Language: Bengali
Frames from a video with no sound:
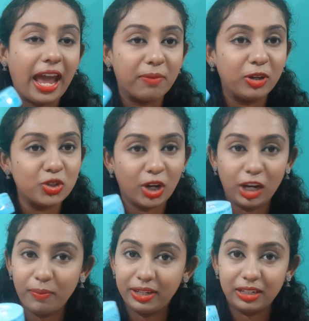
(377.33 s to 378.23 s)
এক মাস হয়ে
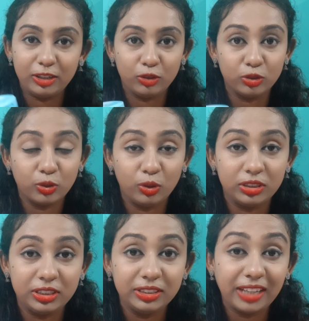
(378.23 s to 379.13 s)
গেলে আমি এটা ইউজ
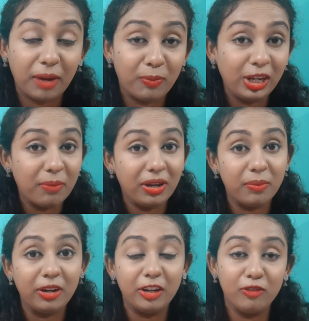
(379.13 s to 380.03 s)
করছি তারপরে আমি
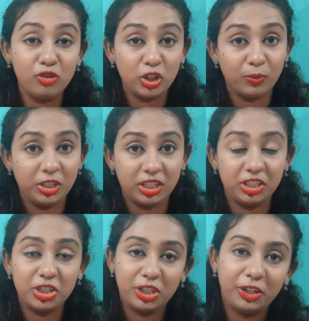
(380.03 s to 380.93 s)
আমার রিভিউটা তোমাদের
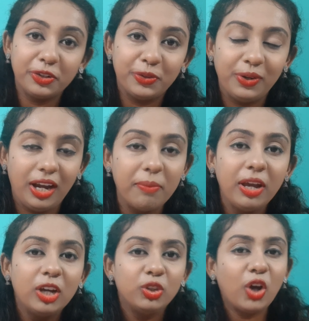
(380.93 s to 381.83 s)
সাথে শেয়ার করলাম
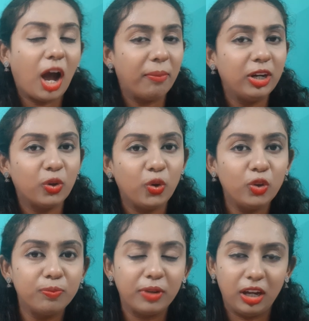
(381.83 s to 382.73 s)
তো আমার কোনো